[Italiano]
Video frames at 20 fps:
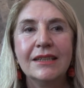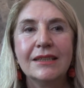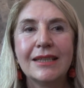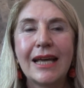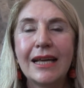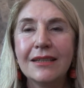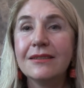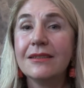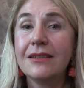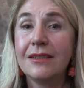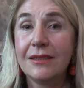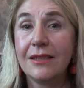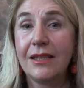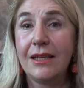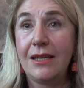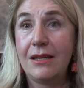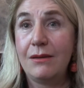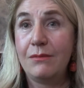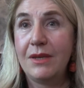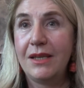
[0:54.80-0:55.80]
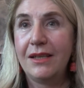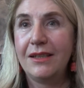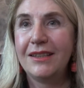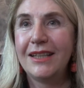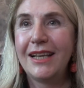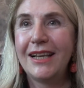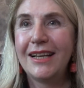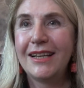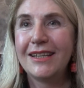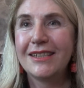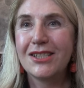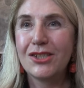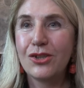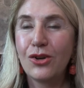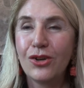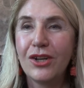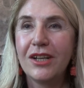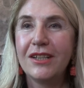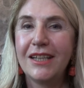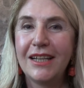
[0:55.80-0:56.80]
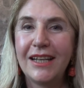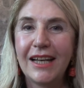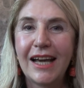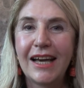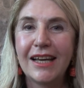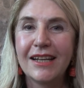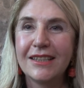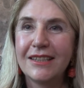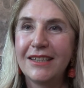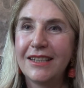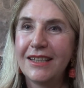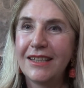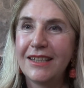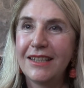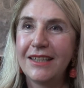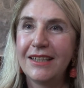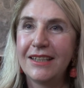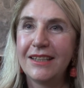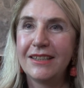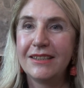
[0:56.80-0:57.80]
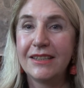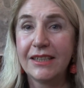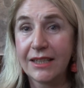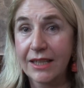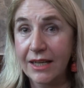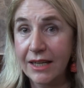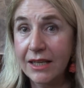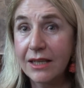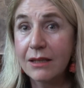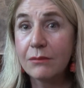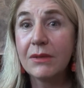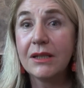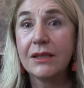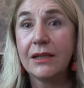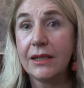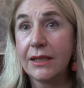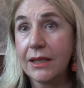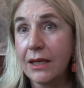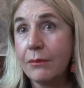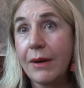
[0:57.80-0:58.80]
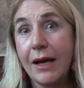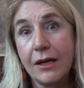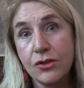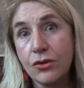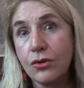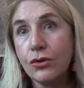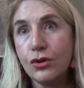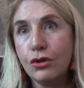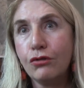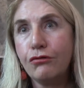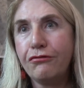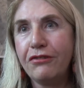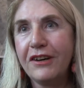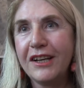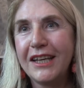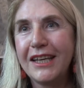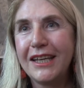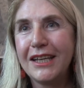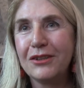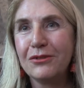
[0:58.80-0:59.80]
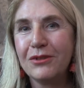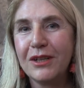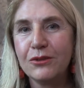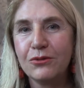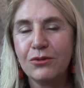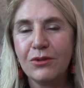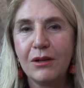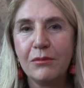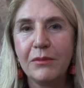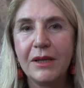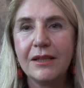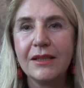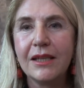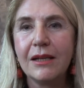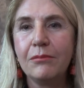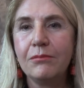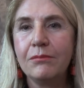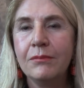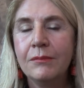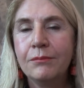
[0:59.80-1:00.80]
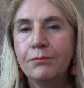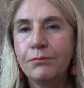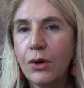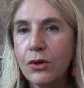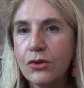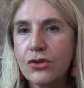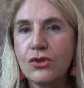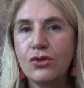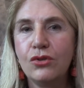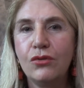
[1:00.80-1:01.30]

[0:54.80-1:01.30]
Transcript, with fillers: tanti temi della storia dell'arte di Crema, del Cremasco e di Offanengo, naturalmente il posto